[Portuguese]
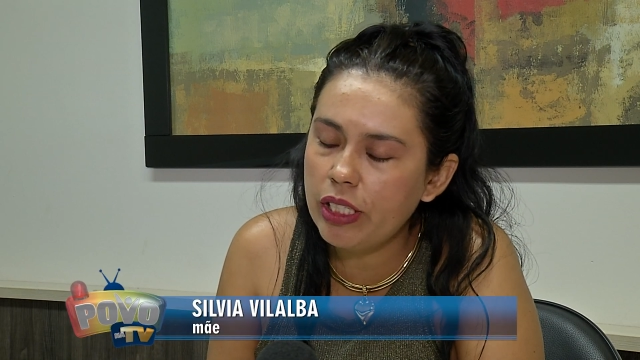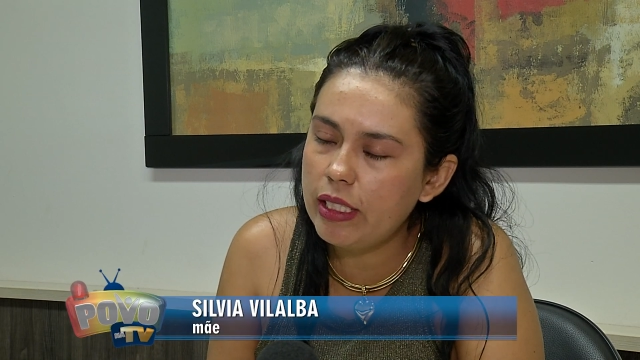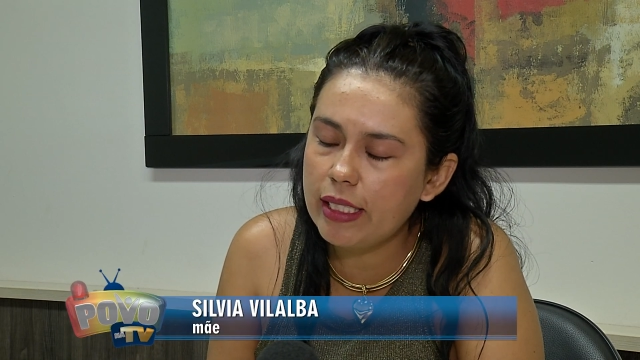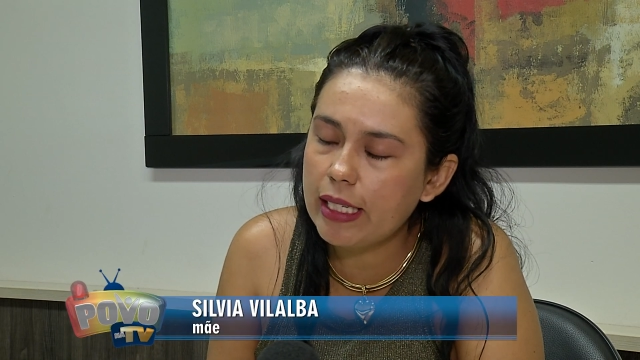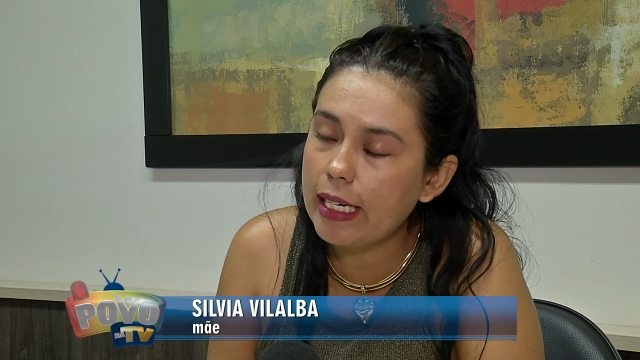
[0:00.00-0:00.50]

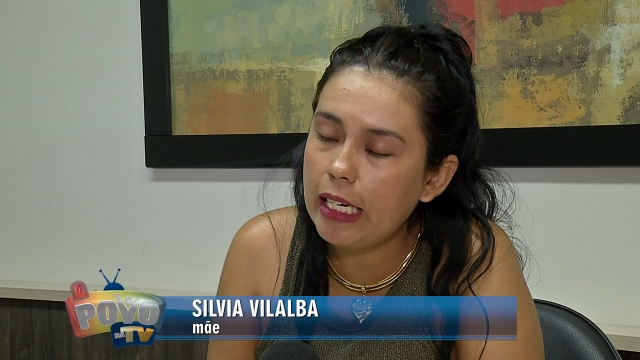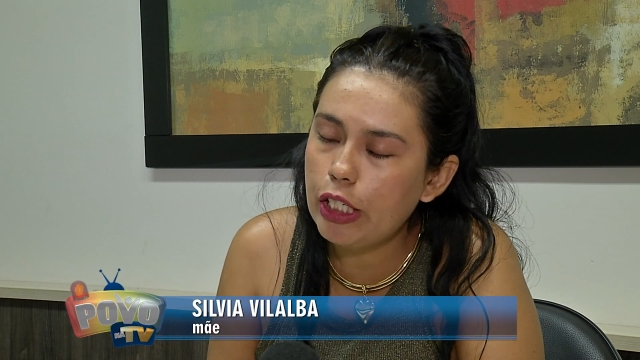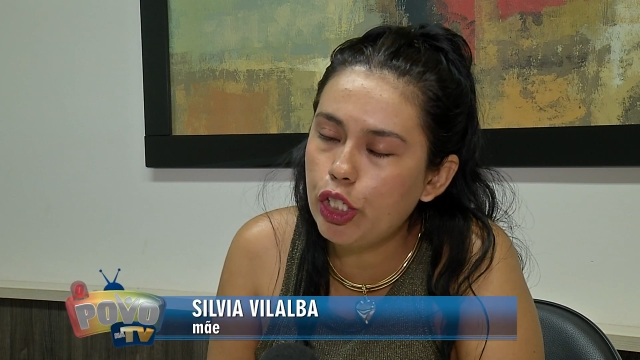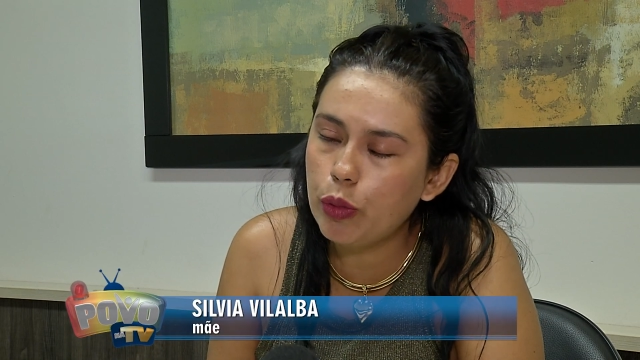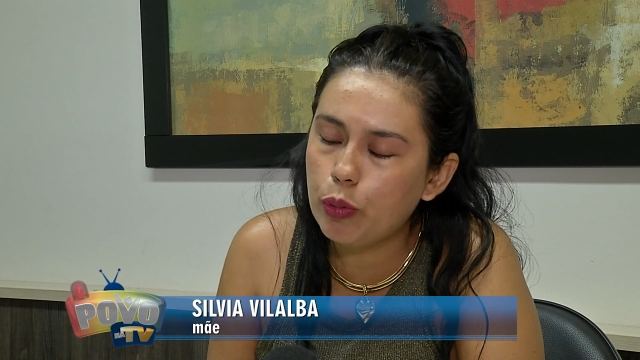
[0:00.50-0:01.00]
disse que aquele
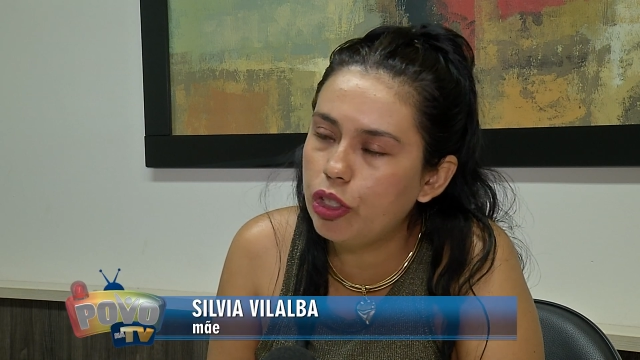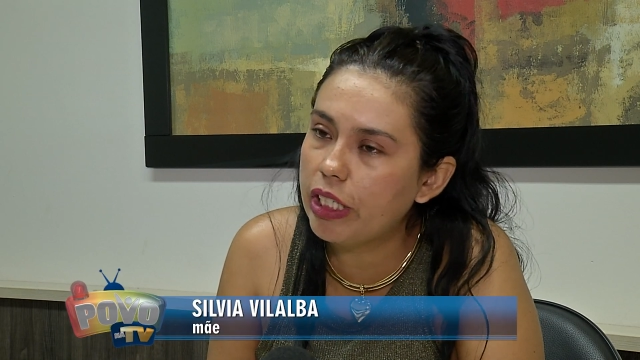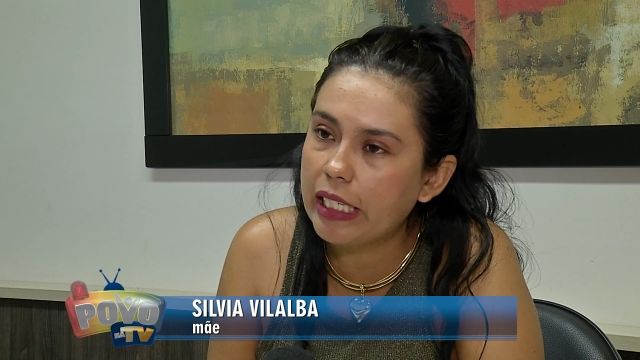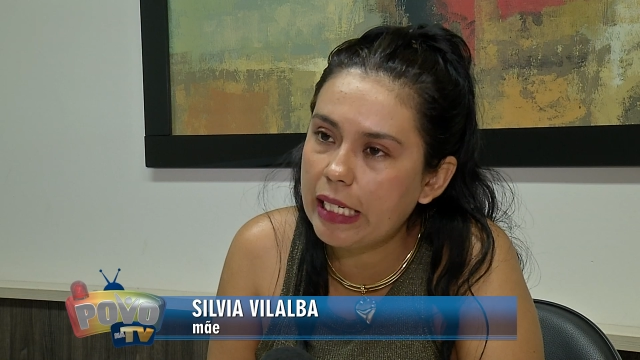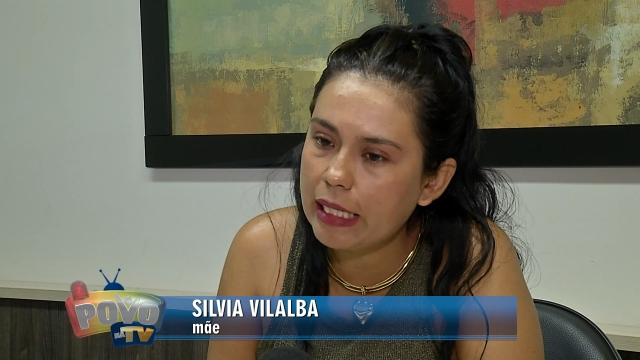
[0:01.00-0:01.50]
tipo de
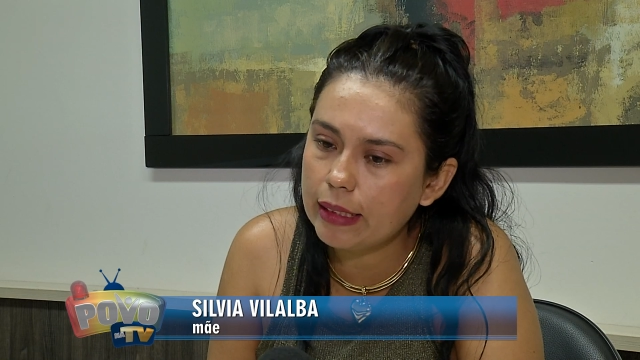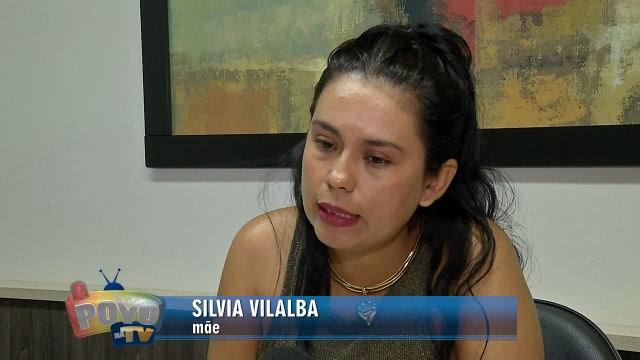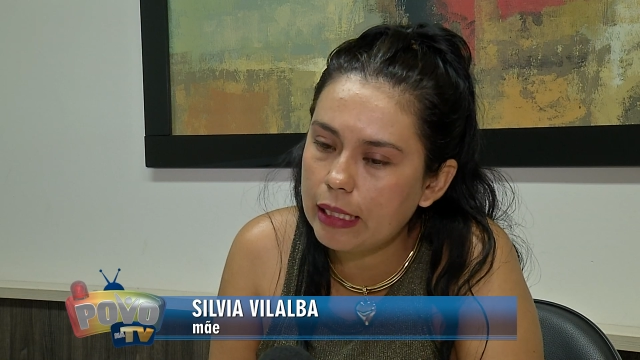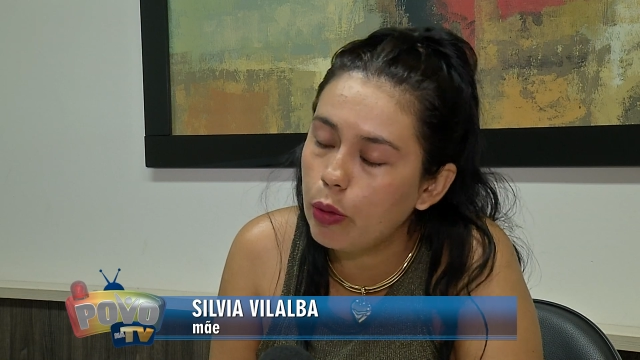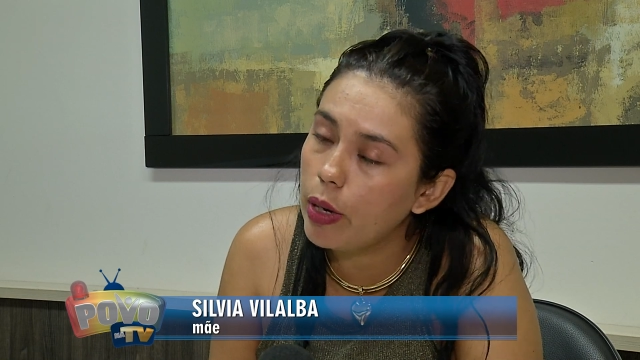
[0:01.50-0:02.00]

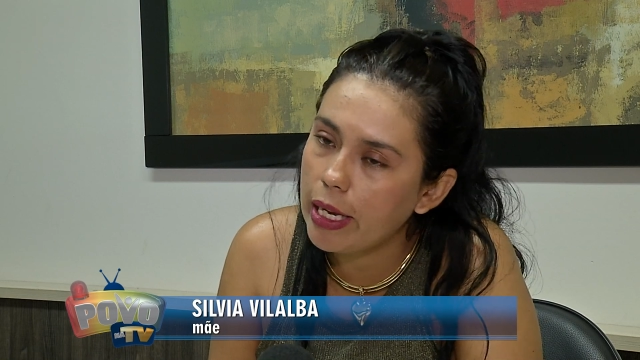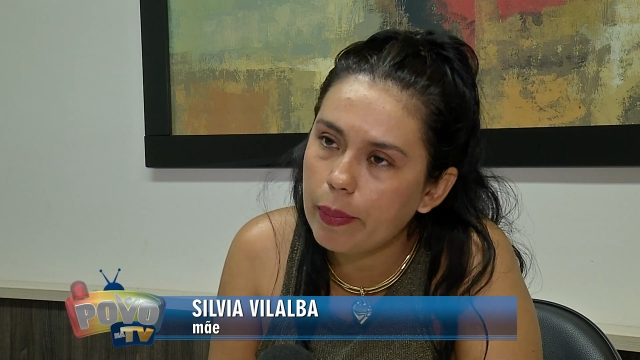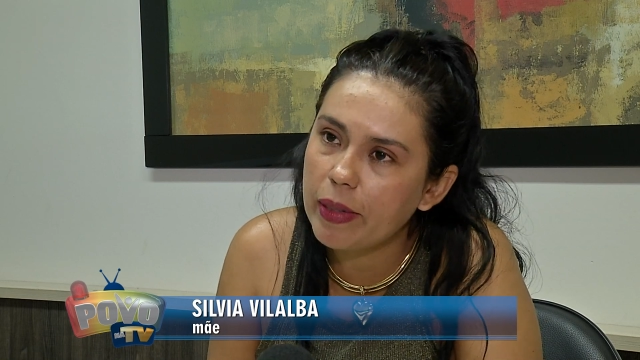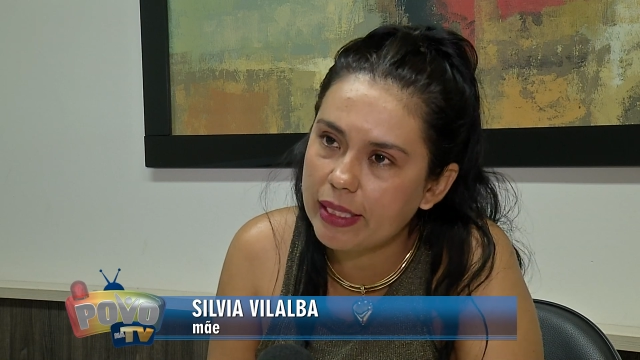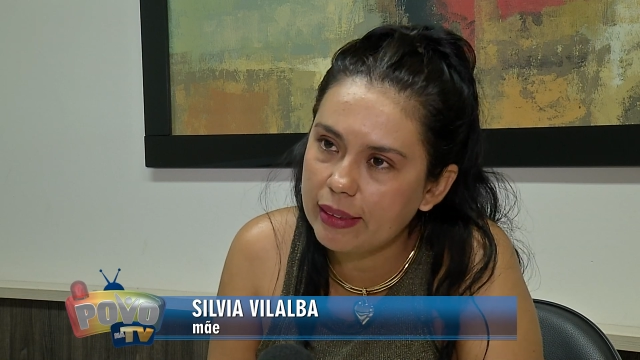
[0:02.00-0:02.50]
criança não era
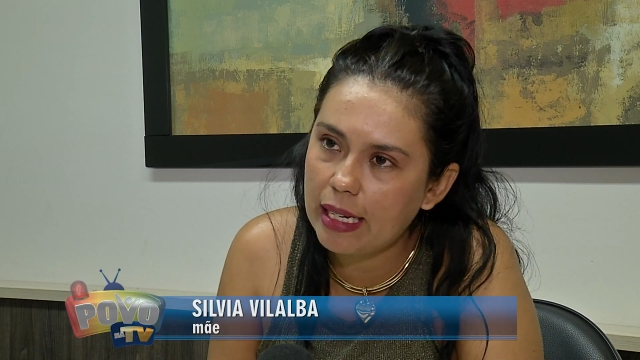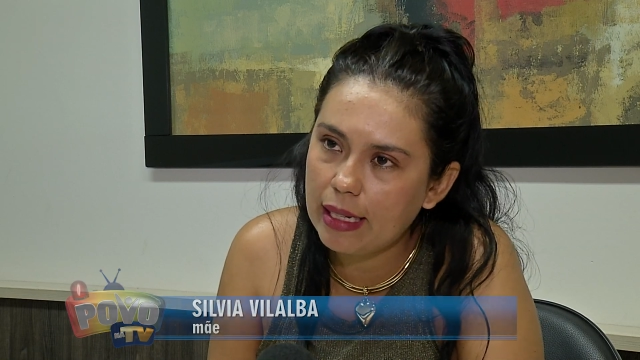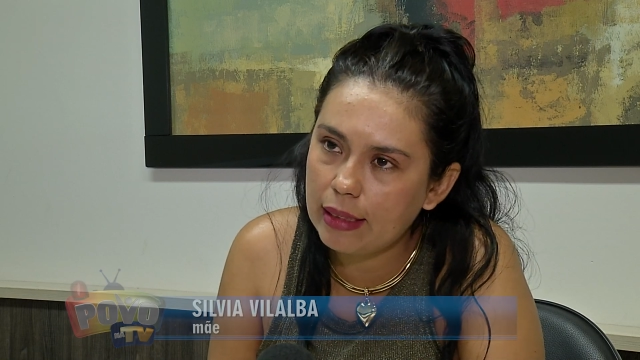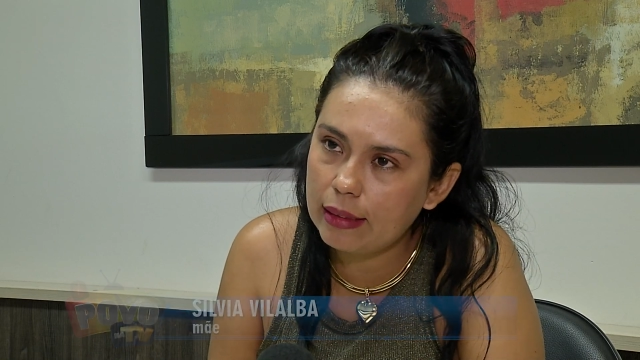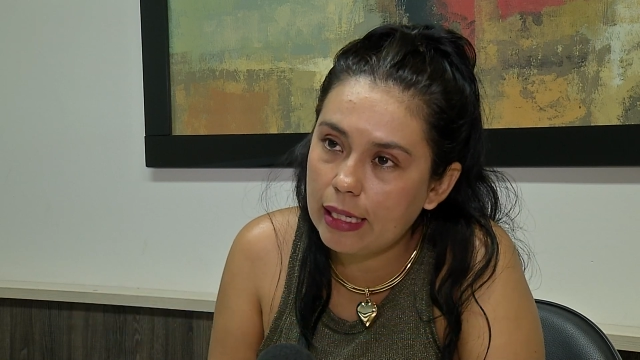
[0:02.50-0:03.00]
para
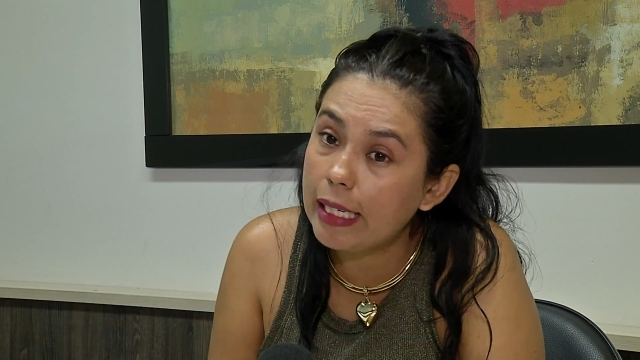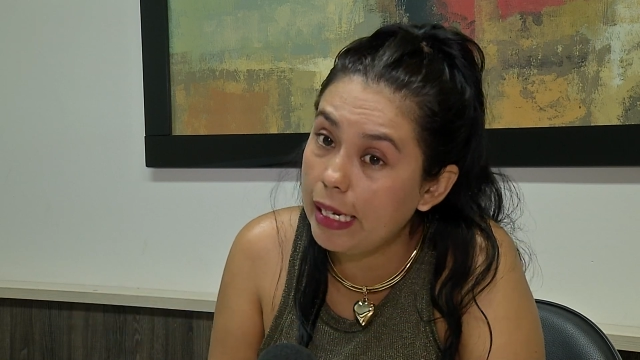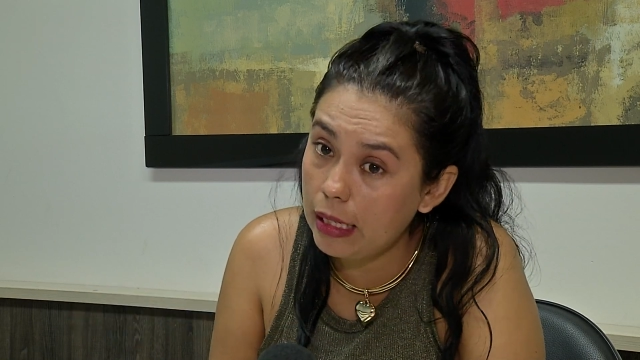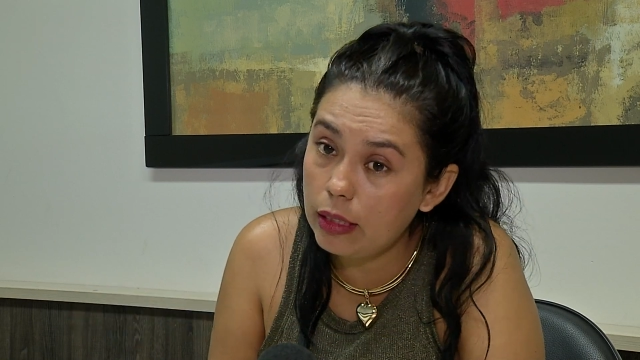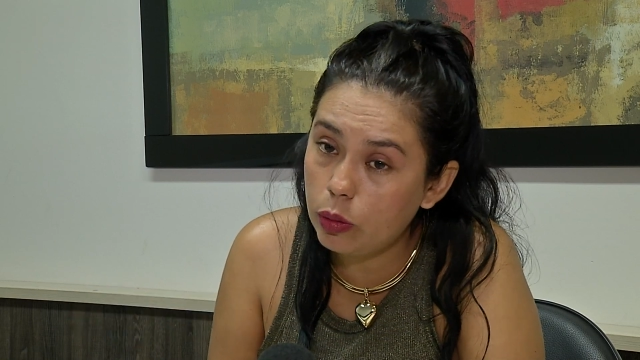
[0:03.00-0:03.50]
estar
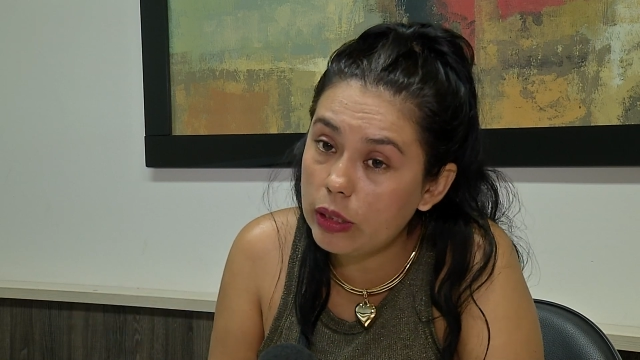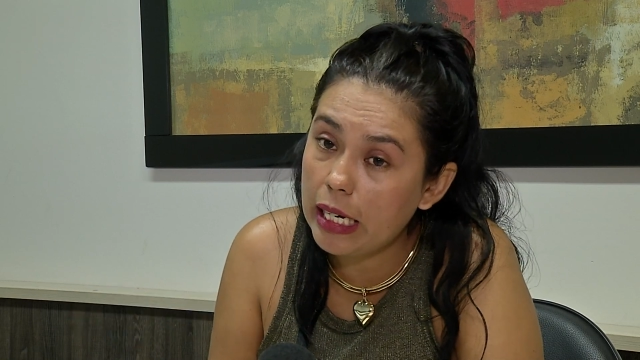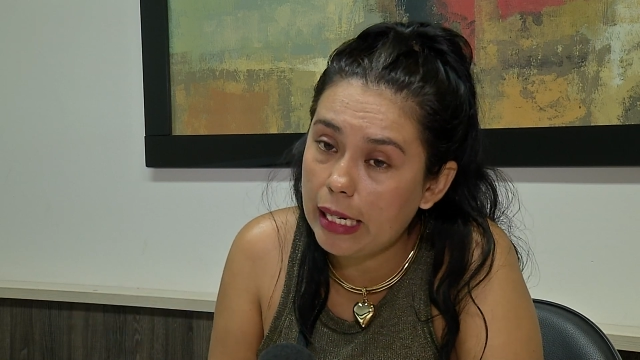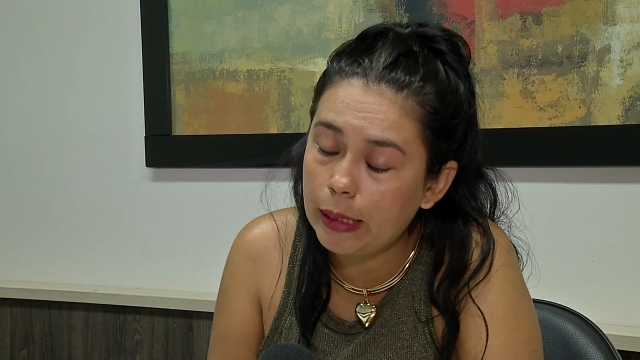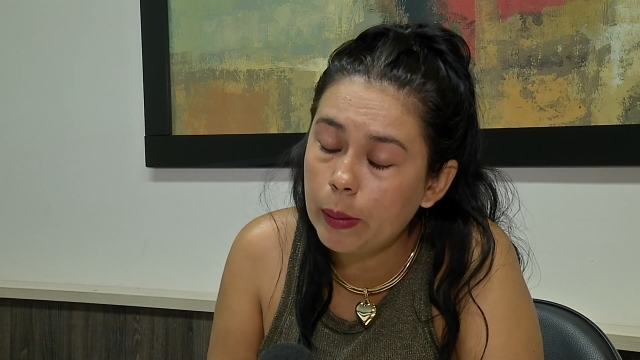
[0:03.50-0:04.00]
naquele
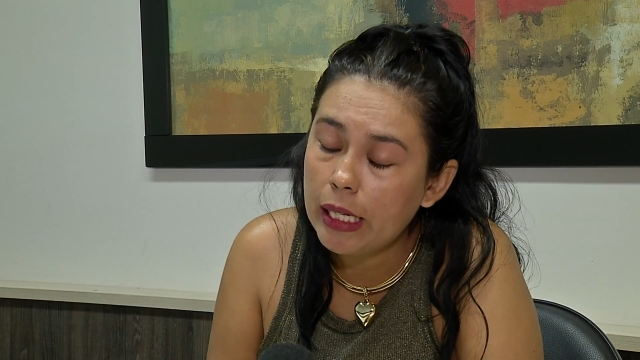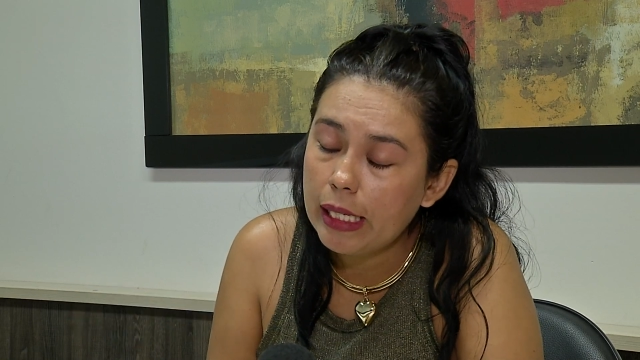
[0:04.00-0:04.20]
lugar,